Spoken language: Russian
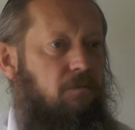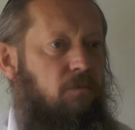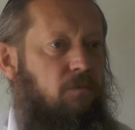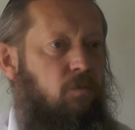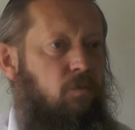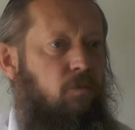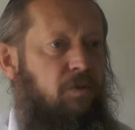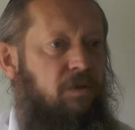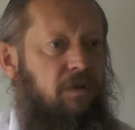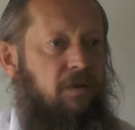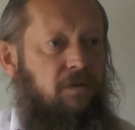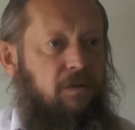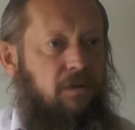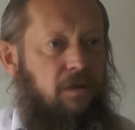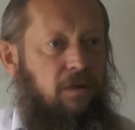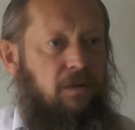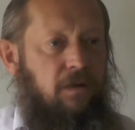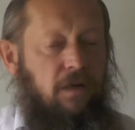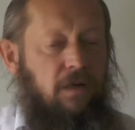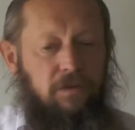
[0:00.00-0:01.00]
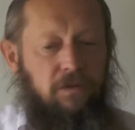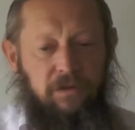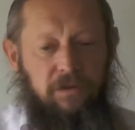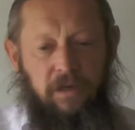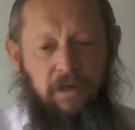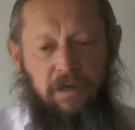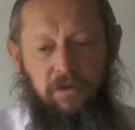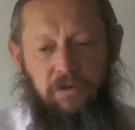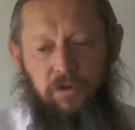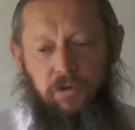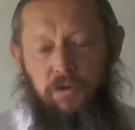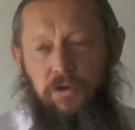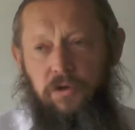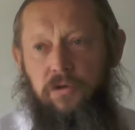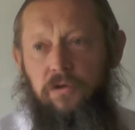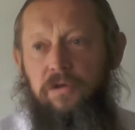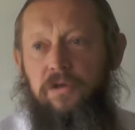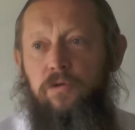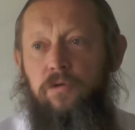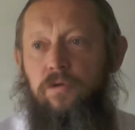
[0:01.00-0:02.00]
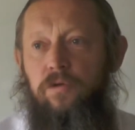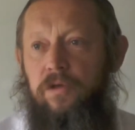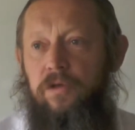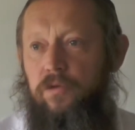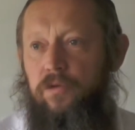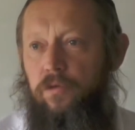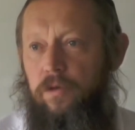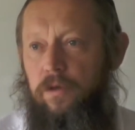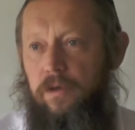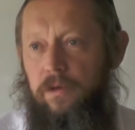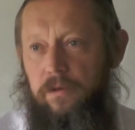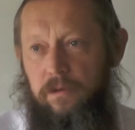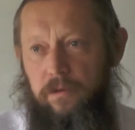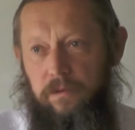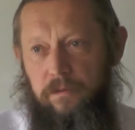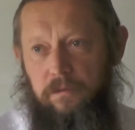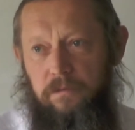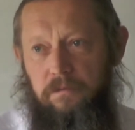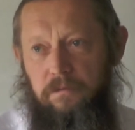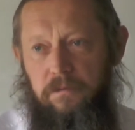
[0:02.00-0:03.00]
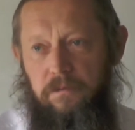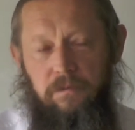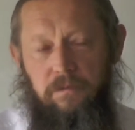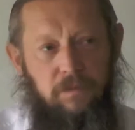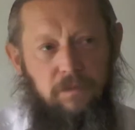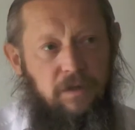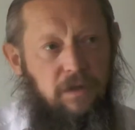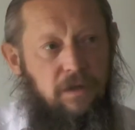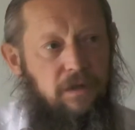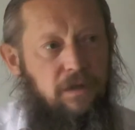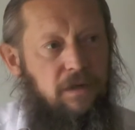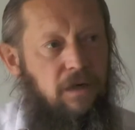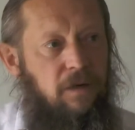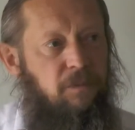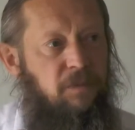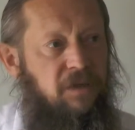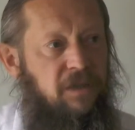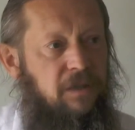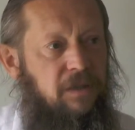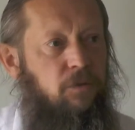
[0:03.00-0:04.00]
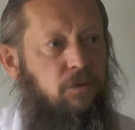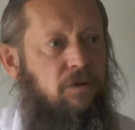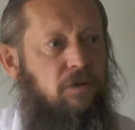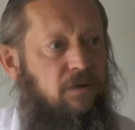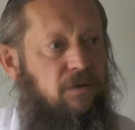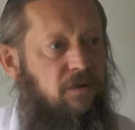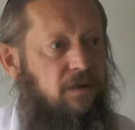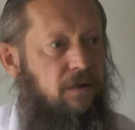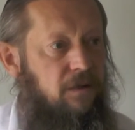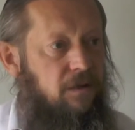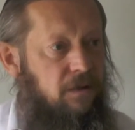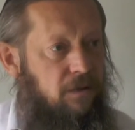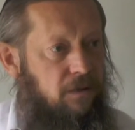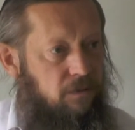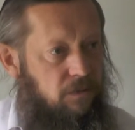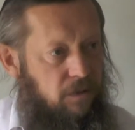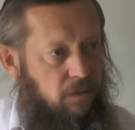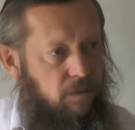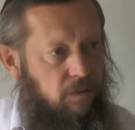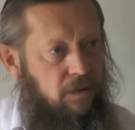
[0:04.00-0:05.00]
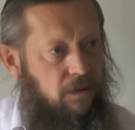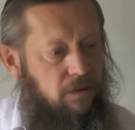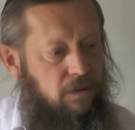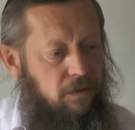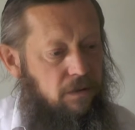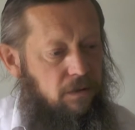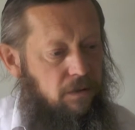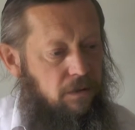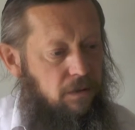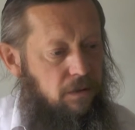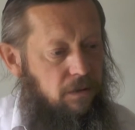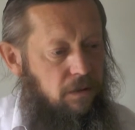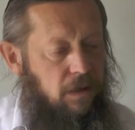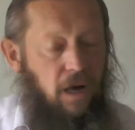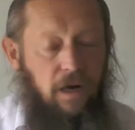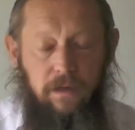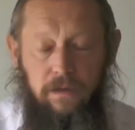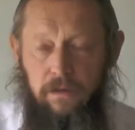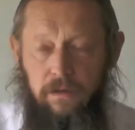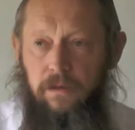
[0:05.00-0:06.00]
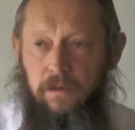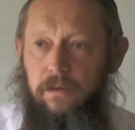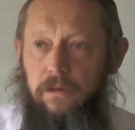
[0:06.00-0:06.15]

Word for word: Ну, что на деле как-то странно, что я еще сижу на стуле. Я, в принципе, должен свалиться, понимаете? Как это?